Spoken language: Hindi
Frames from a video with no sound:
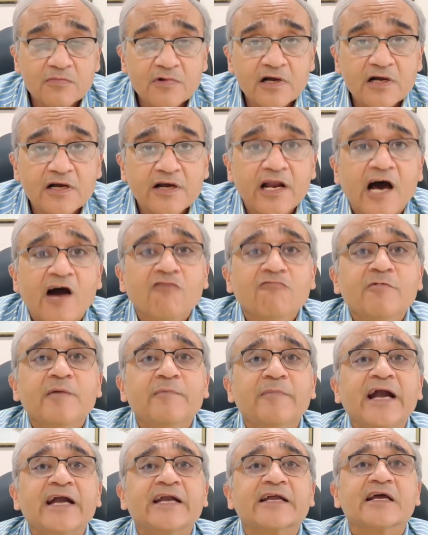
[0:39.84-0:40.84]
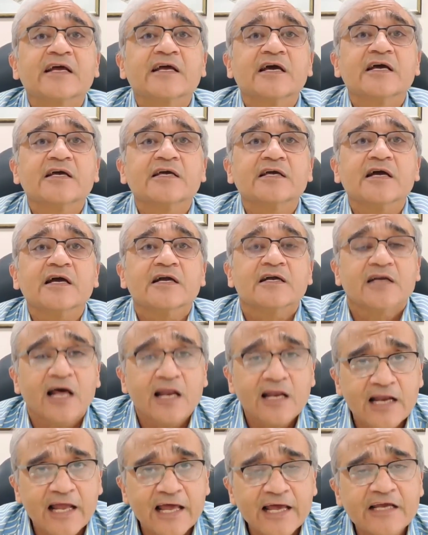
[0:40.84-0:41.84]
नाव में बैठ के गई है
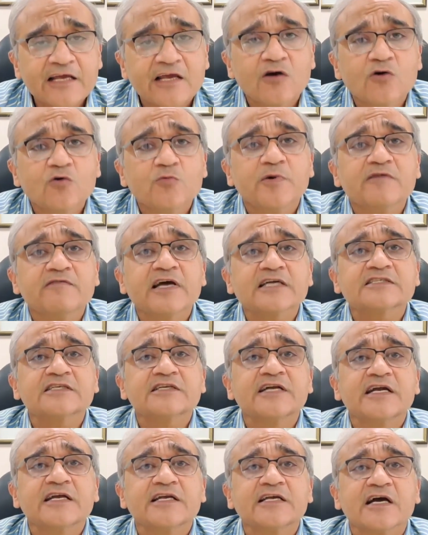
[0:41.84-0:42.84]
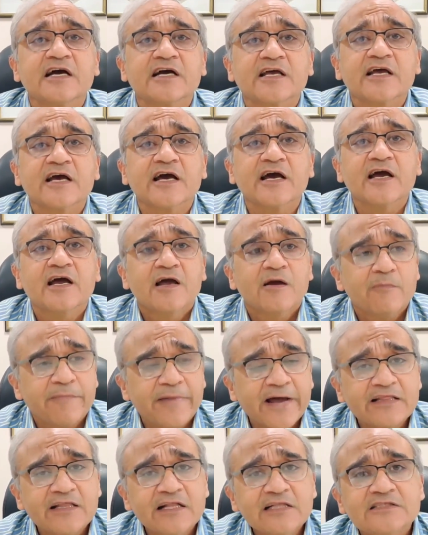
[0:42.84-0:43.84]
डल लेक के ऊपर वैक्सीनेट किया गया है
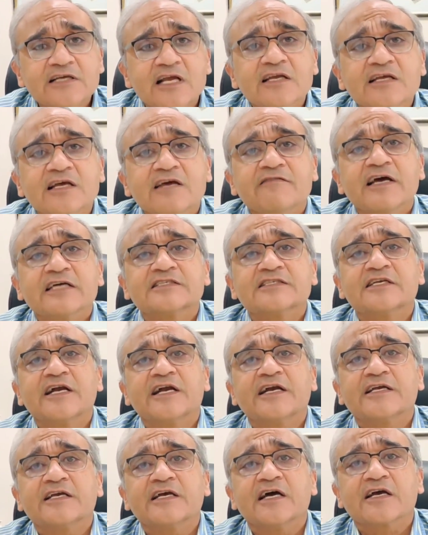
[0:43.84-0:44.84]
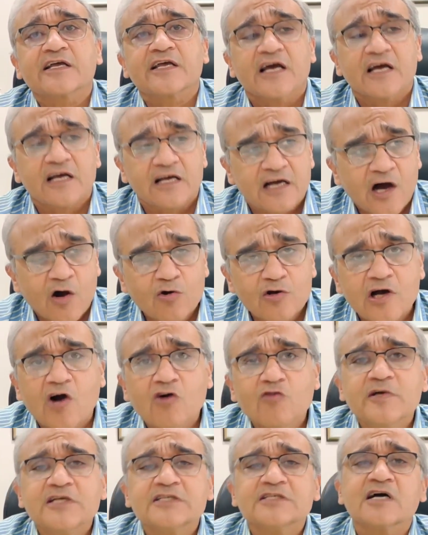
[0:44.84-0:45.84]
पैदल चल के वैक्सीनेट किया गया है गांव
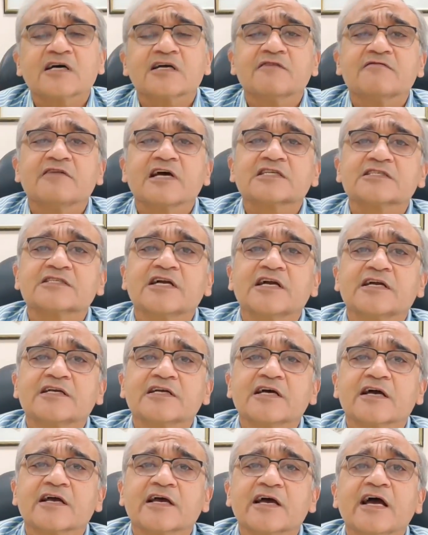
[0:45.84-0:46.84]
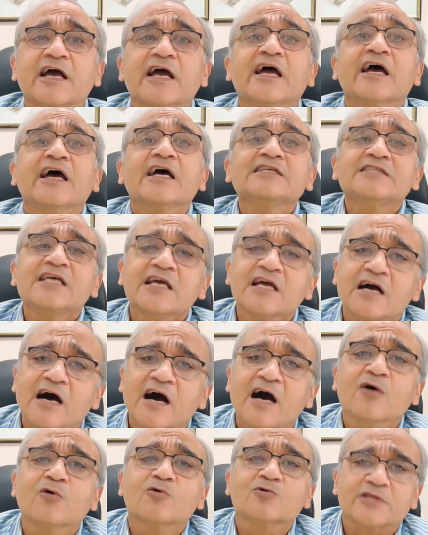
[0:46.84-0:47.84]
गांव में जाके वैक्सीनेट किया गया है ऐसे
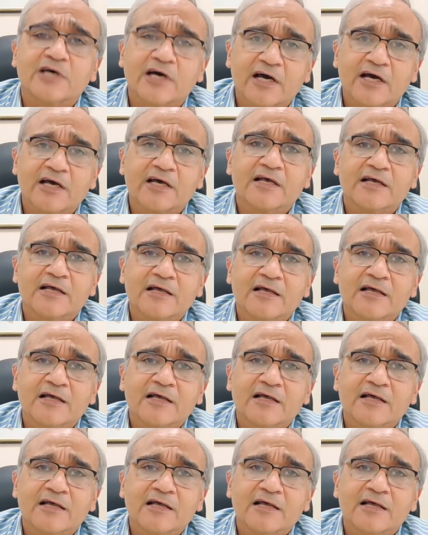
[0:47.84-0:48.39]
कहाँ होता है